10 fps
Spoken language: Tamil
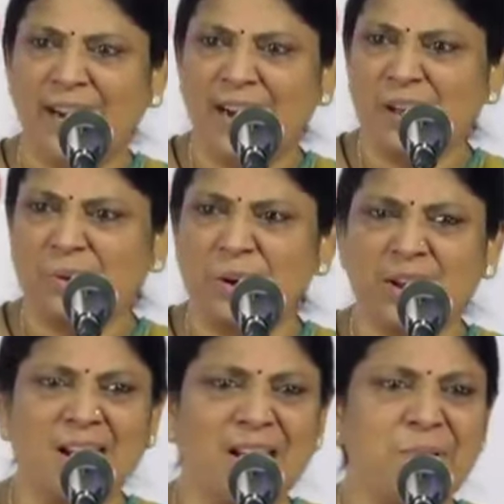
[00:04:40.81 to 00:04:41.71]
எங்களுக்கு
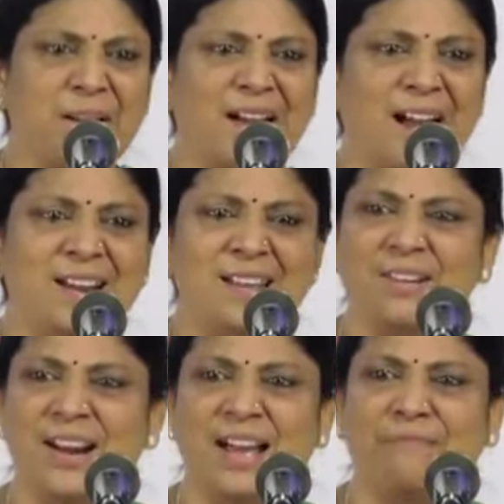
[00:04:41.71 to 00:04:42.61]
உனக்கெல்லாம் ஒரு கண்ணி
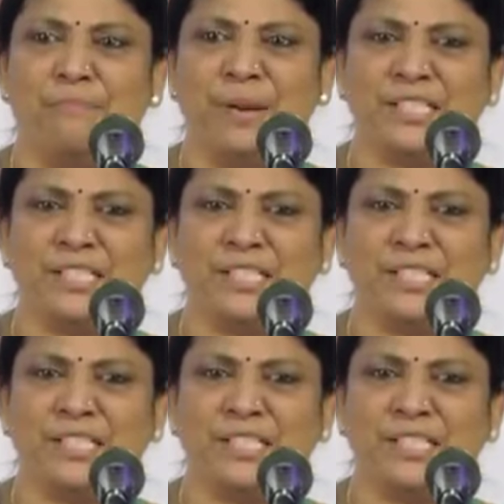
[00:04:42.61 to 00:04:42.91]
வெடியா